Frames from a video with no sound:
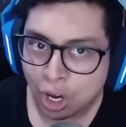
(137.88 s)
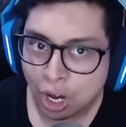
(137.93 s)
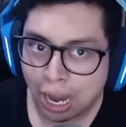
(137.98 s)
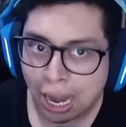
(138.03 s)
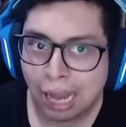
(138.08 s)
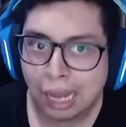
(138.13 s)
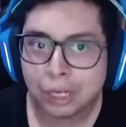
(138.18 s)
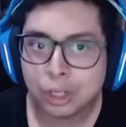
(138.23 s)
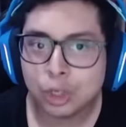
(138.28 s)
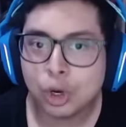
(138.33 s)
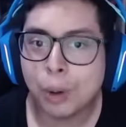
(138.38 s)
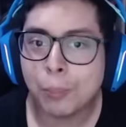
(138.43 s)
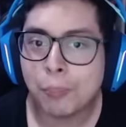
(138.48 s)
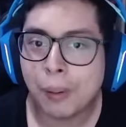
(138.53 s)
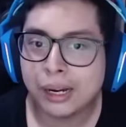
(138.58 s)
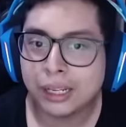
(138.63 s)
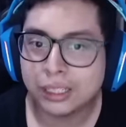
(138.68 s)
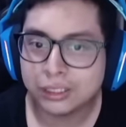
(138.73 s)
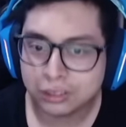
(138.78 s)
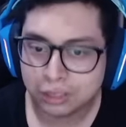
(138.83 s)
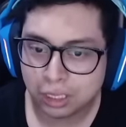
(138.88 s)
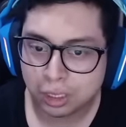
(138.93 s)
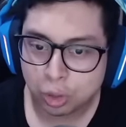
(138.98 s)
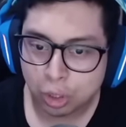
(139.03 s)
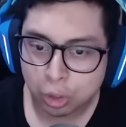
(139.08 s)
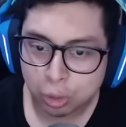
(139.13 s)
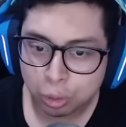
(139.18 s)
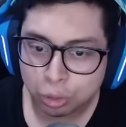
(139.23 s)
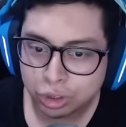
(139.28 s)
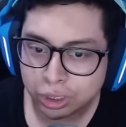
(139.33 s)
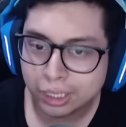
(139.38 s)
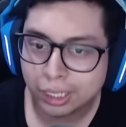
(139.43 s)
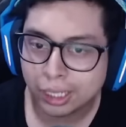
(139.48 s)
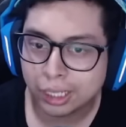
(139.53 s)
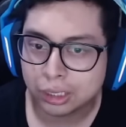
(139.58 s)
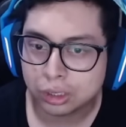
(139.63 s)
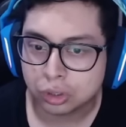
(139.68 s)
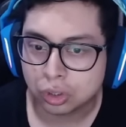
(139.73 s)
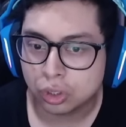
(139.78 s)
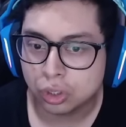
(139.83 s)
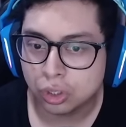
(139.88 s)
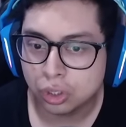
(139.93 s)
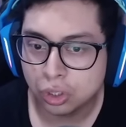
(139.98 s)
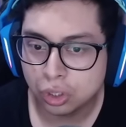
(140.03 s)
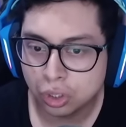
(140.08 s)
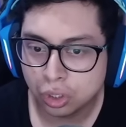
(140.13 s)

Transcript: algo parecido. Escuchen esto.